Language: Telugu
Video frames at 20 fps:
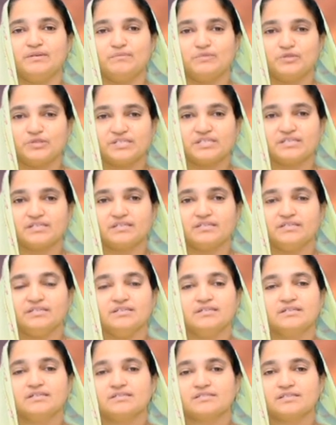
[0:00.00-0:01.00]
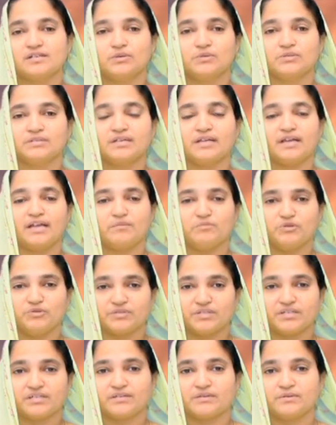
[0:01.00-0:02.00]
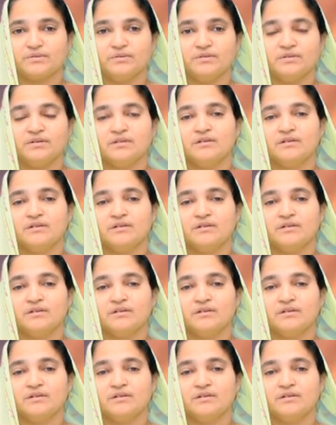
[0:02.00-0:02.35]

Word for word: మొదటగా సహోదరి హైమవతి గారు